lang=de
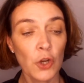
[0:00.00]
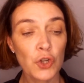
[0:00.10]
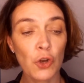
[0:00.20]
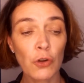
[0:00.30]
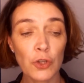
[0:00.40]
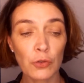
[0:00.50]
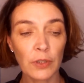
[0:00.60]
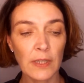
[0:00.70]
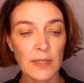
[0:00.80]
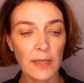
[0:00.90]
Chancen
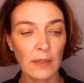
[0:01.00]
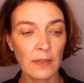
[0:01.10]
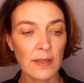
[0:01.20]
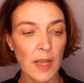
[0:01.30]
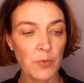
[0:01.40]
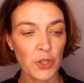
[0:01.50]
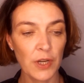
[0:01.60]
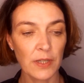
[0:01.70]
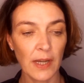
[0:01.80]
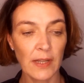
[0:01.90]
und Risiken der
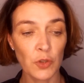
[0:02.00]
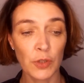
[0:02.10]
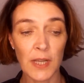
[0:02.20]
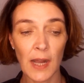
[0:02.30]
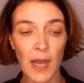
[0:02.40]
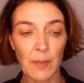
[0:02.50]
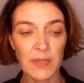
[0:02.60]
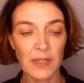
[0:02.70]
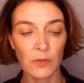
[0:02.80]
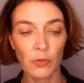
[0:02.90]
Selbstständigkeit, soziale
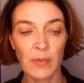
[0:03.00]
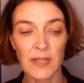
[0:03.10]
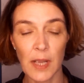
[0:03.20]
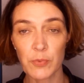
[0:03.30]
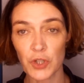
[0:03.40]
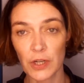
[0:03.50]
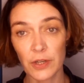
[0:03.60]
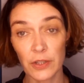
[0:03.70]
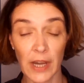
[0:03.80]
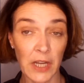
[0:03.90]
Absicherung bei
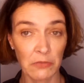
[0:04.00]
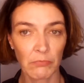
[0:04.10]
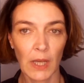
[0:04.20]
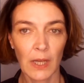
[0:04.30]
Selbstständigkeit,